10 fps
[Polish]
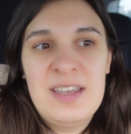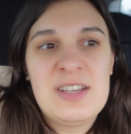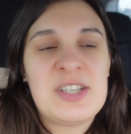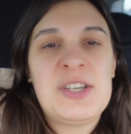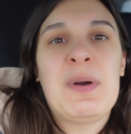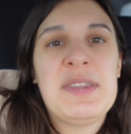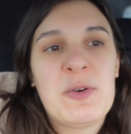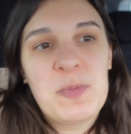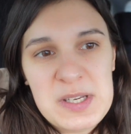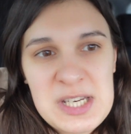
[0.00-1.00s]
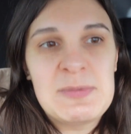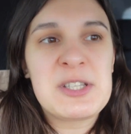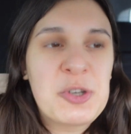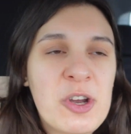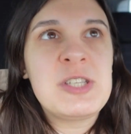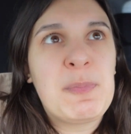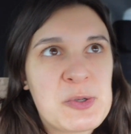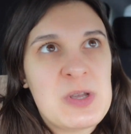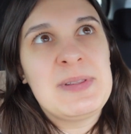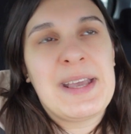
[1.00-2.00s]
e, że się ładnie ubierzemy, że trochę się
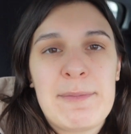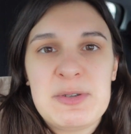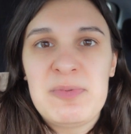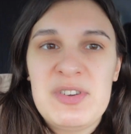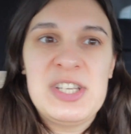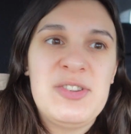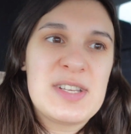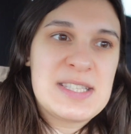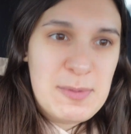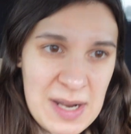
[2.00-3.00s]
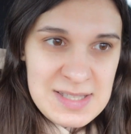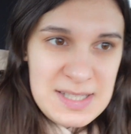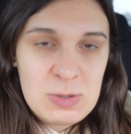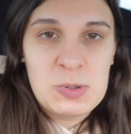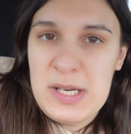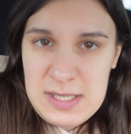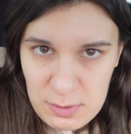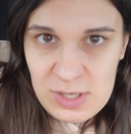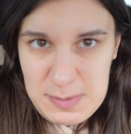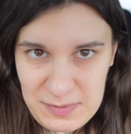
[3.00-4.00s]
poczujemy tak, jakbyśmy wyszli do restauracji, do której nie
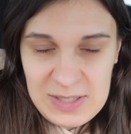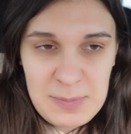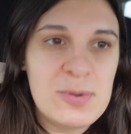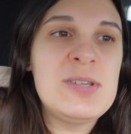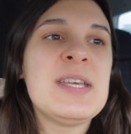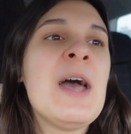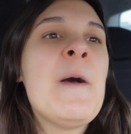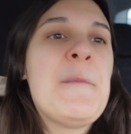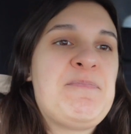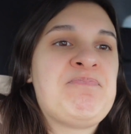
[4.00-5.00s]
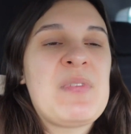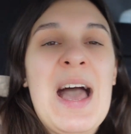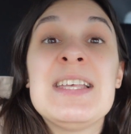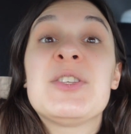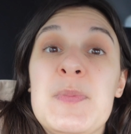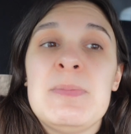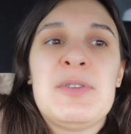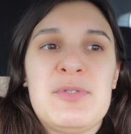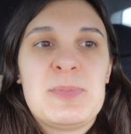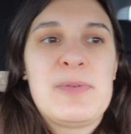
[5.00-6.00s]
mogliśmy wtedy pójść, mm, ale zrobimy
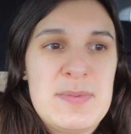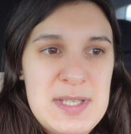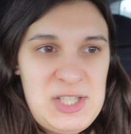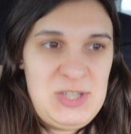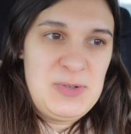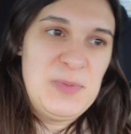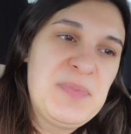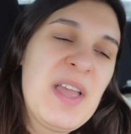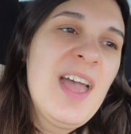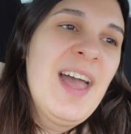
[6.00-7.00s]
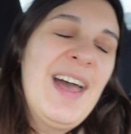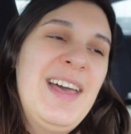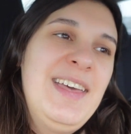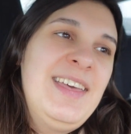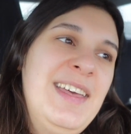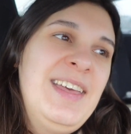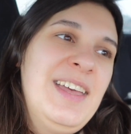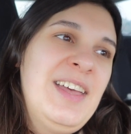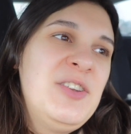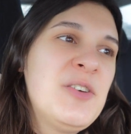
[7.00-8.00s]
to w domowym zaciszu. E,
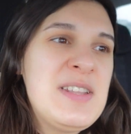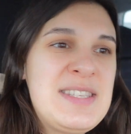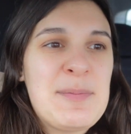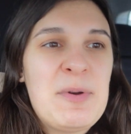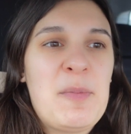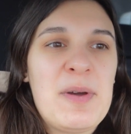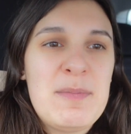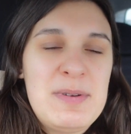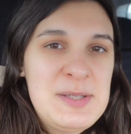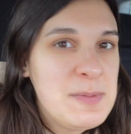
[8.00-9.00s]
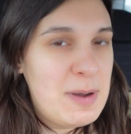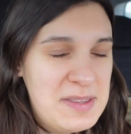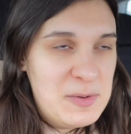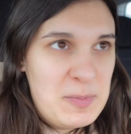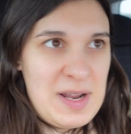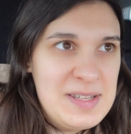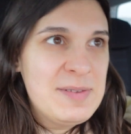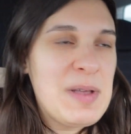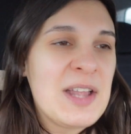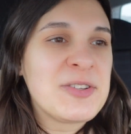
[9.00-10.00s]
no więc jakby oboje byliśmy ładnie
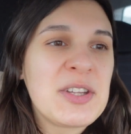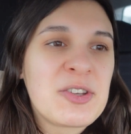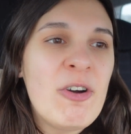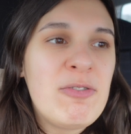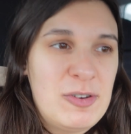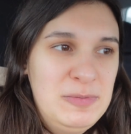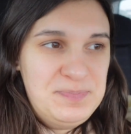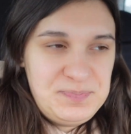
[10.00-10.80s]
ubrani, a dodatkowo